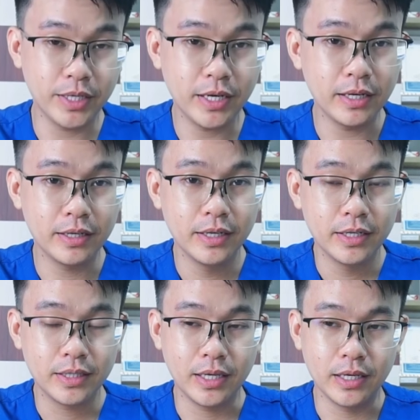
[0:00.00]
kia ấy,
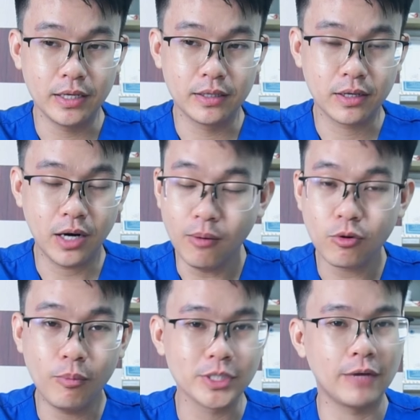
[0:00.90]
thì không
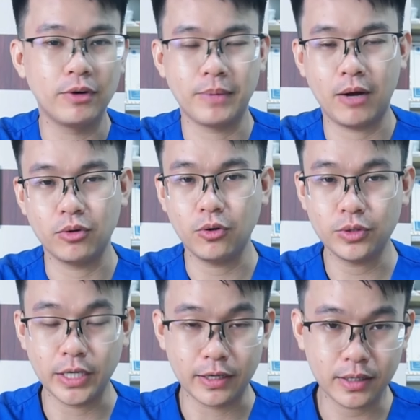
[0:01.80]
có một sản phẩm nào nó
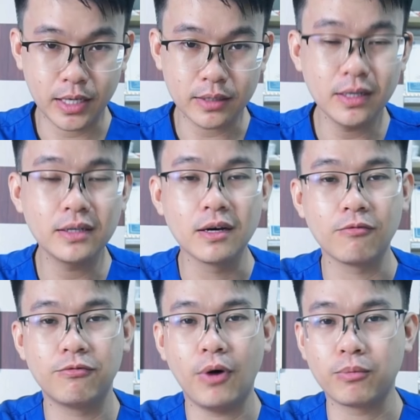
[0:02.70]
có thể cắt đứt
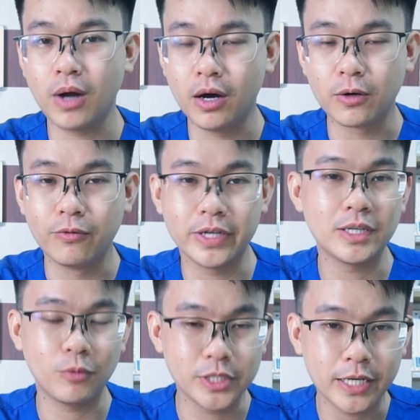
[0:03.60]
được vòng đời của ve
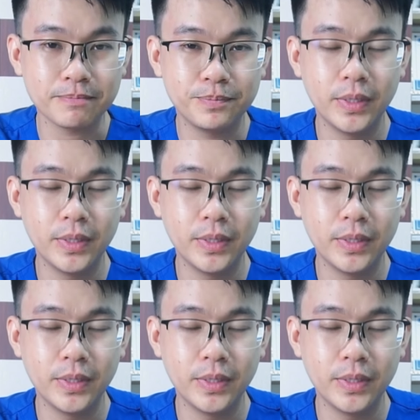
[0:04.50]
giận bọ chét.